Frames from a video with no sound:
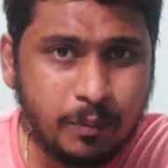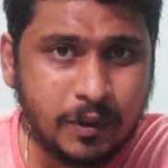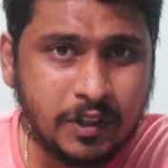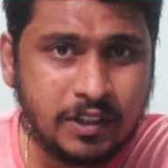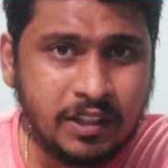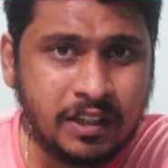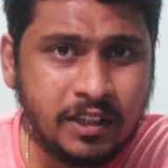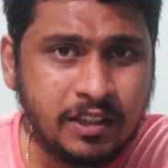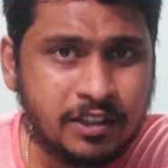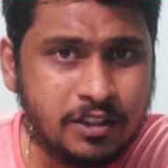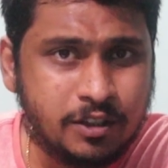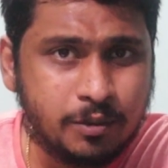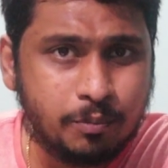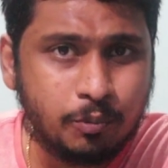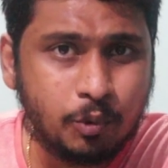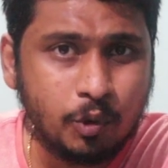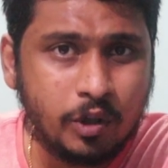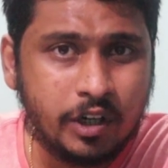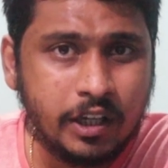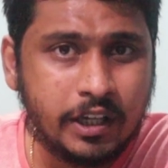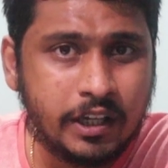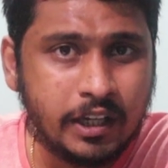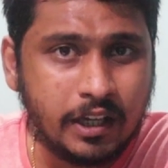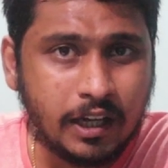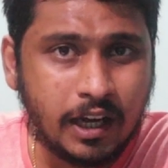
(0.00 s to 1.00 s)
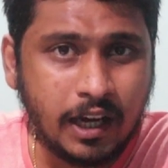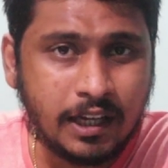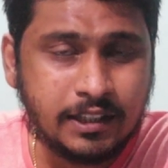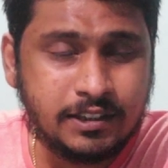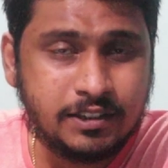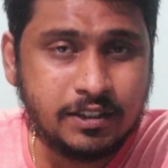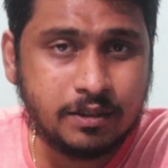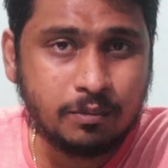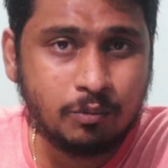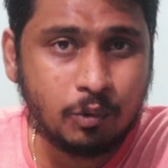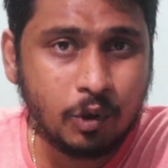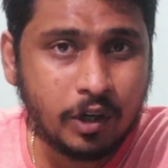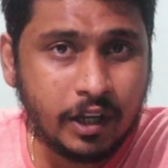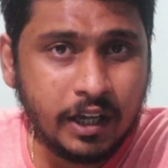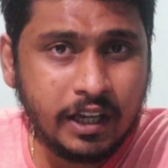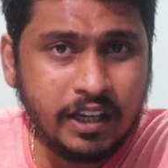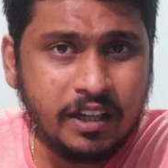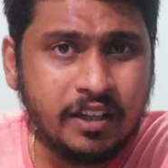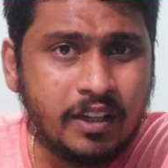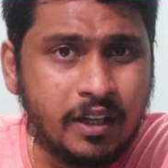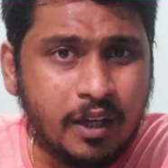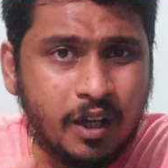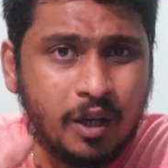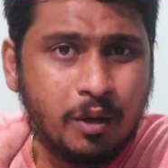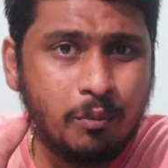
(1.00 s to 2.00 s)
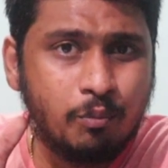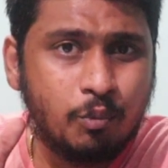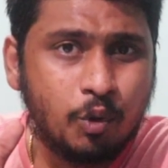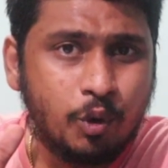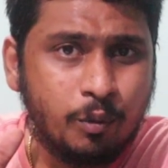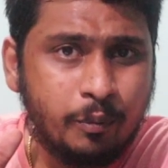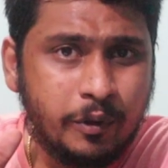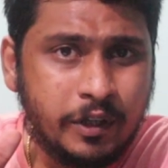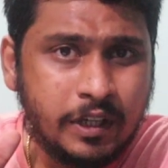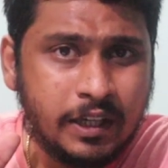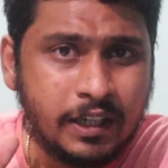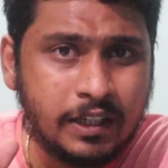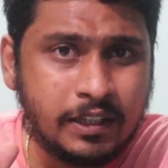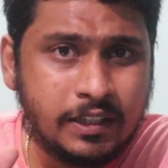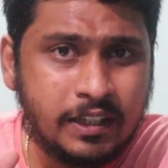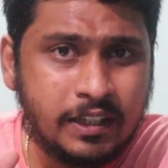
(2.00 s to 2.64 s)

பதினஞ்சு புள்ளி அஞ்சு முறை பூமியை